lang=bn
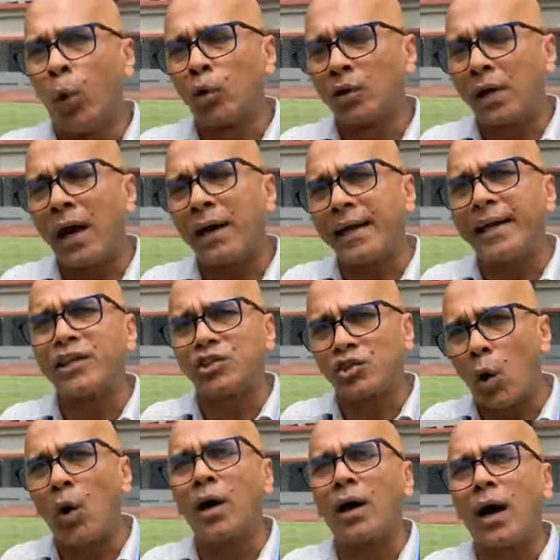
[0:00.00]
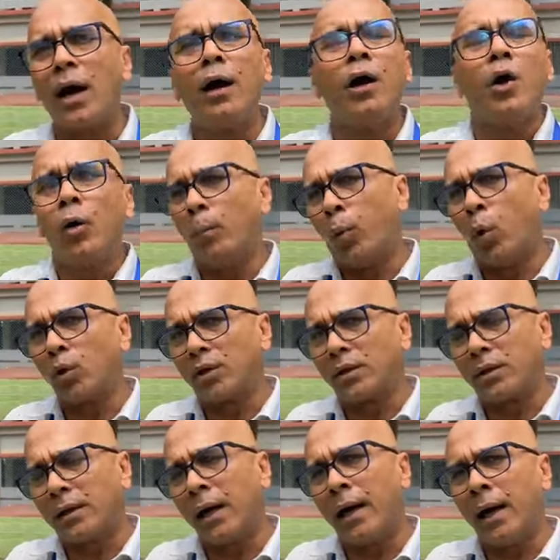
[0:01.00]
ভোটারের সংখ্যা
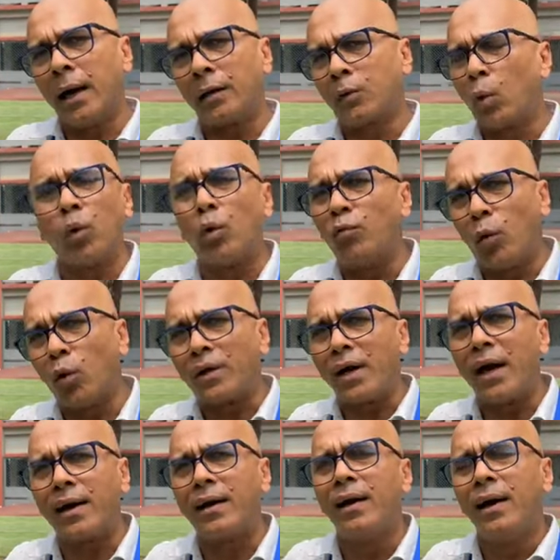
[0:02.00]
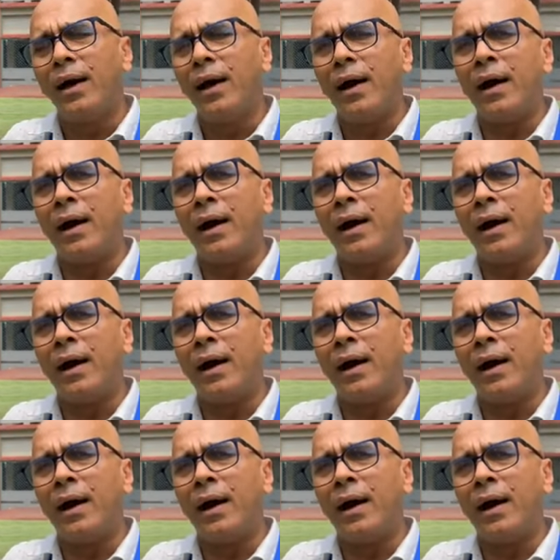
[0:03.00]
ভোট কোনো ভোটার